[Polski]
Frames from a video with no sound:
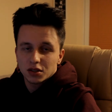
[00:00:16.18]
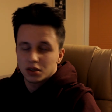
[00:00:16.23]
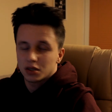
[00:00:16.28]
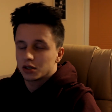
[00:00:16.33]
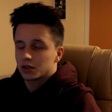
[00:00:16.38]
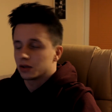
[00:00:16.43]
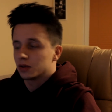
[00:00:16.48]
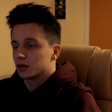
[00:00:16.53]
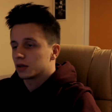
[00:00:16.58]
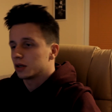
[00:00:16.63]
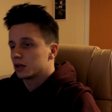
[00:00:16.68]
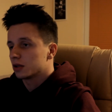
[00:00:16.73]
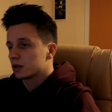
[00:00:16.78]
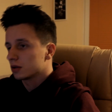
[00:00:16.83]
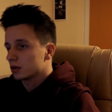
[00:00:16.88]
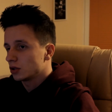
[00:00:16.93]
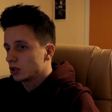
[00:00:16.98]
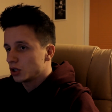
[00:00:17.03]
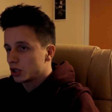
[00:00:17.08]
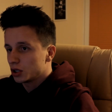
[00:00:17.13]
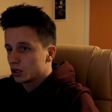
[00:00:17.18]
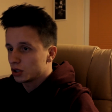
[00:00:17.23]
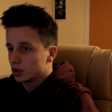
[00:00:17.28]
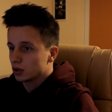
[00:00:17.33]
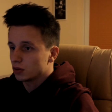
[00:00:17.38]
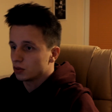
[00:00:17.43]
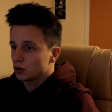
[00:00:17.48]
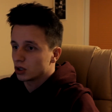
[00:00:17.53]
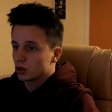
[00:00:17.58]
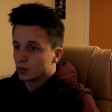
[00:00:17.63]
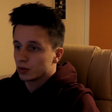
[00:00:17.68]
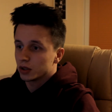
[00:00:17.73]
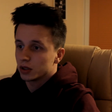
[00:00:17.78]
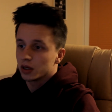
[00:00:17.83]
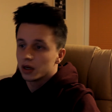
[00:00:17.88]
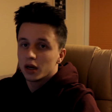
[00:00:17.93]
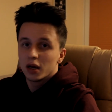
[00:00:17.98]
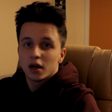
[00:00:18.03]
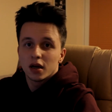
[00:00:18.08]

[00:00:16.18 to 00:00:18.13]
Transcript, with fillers: z tej strony Kinto. Dzisiaj się nauczymy